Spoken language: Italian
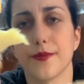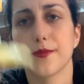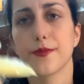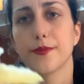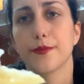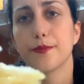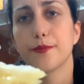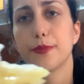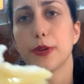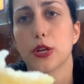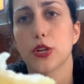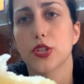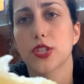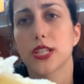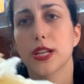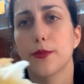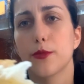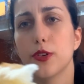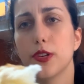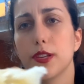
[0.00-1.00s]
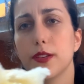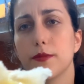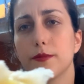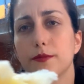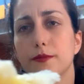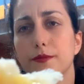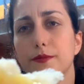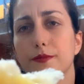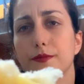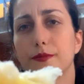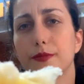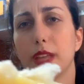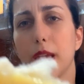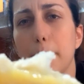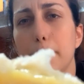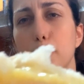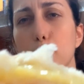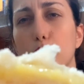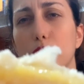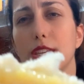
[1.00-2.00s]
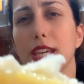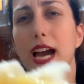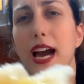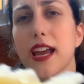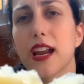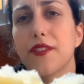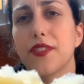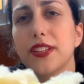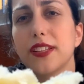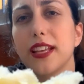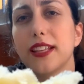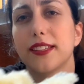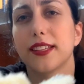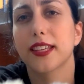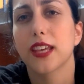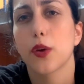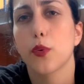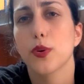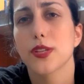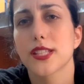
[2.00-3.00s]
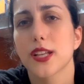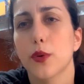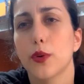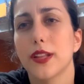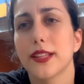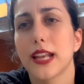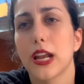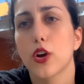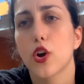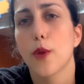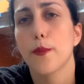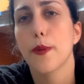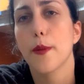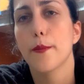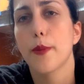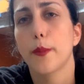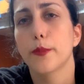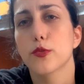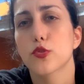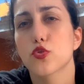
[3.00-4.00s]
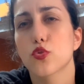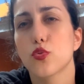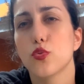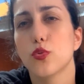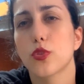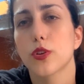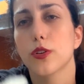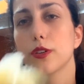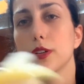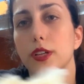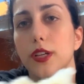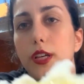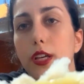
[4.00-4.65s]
Però siamo lì. È più chiara, vedete che questa è quella della COP, è un po' più scuro.